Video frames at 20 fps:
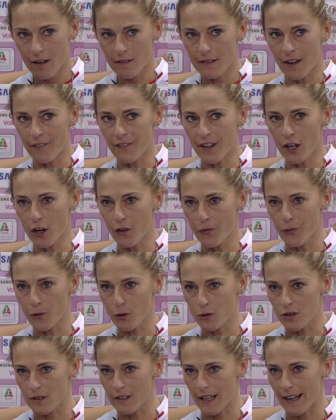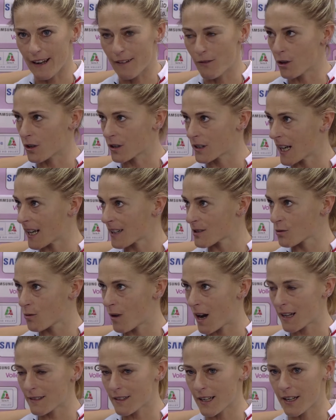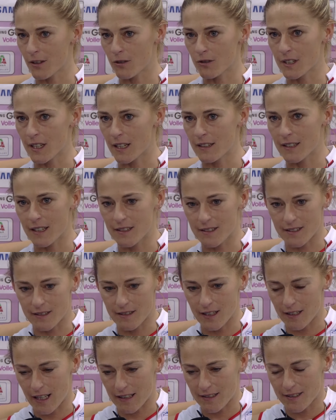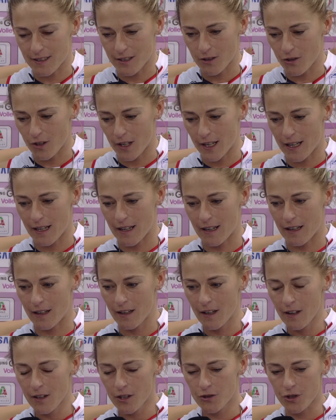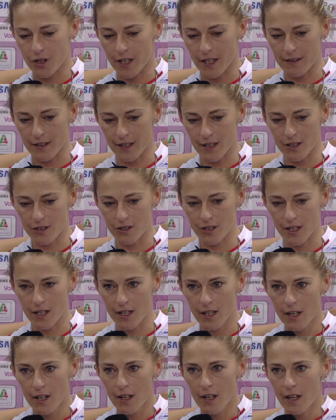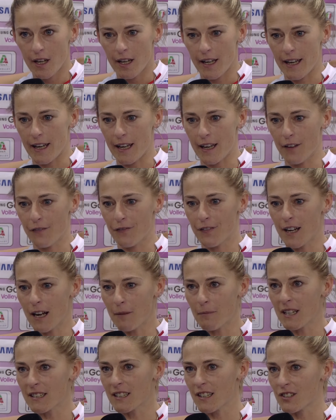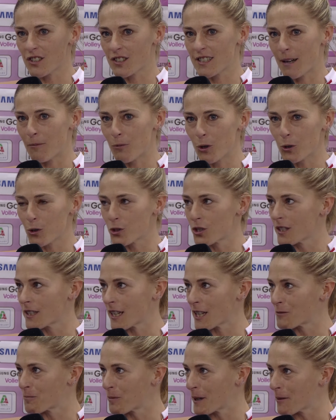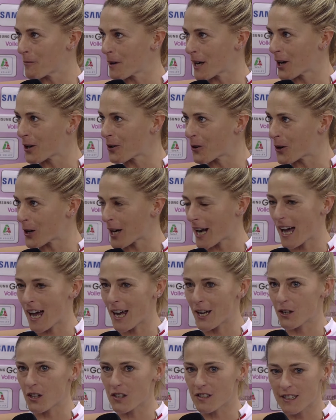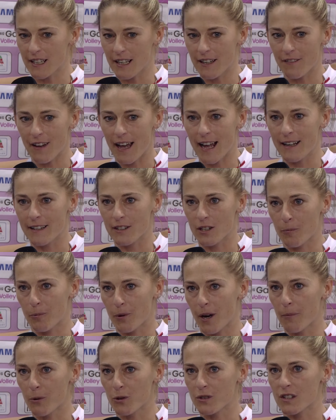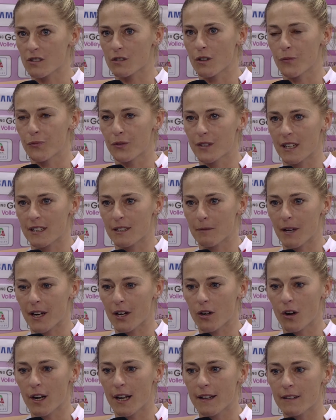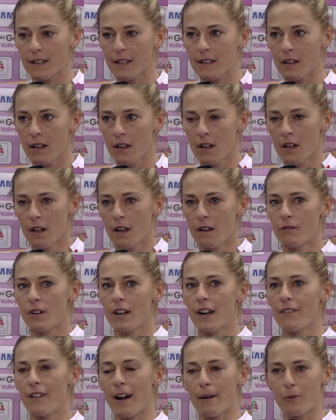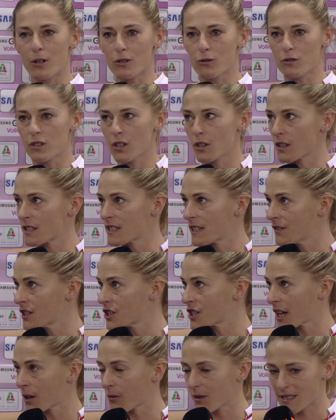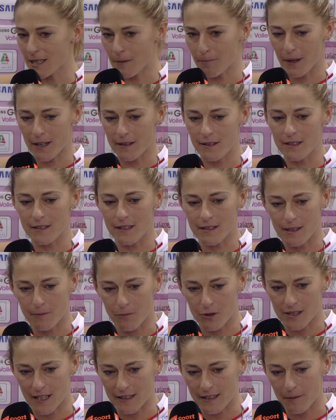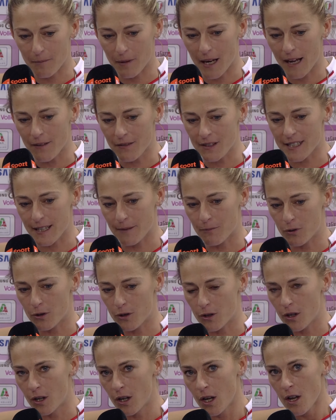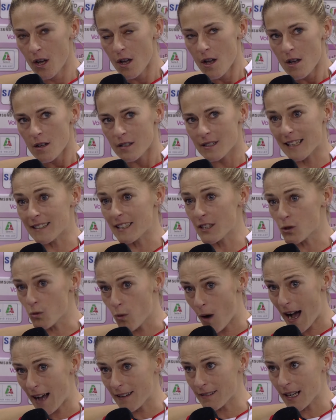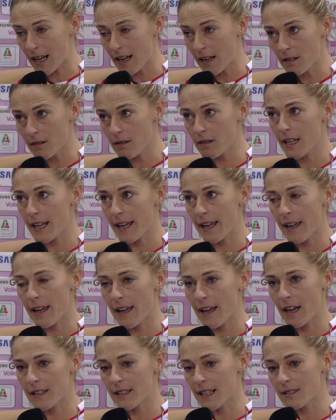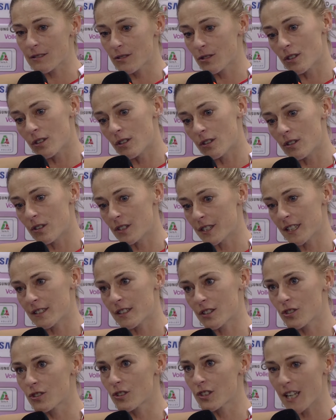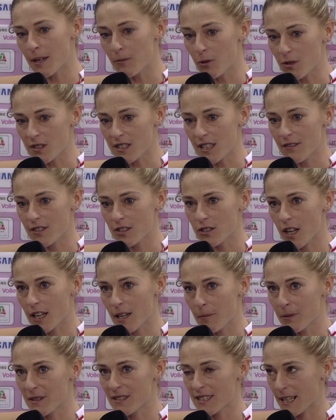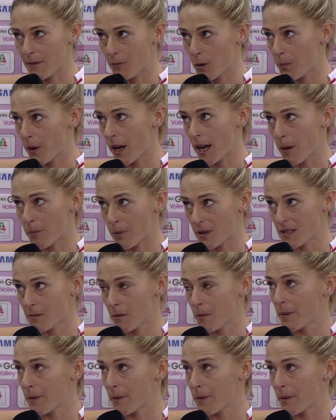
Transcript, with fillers: davvero il frutto del lavoro della squadra e non del, del, della singola giocatrice. E eh, finalmente ci siamo riusciti a esprimere ancora i nostri livelli dopo la brutta sconfitta di mercoledì. Volevamo a tutti i costi vincere questa partita, siamo state brave, siamo state squadra e adesso niente, ci godiamo questa vittoria e penseremo poi alla prossima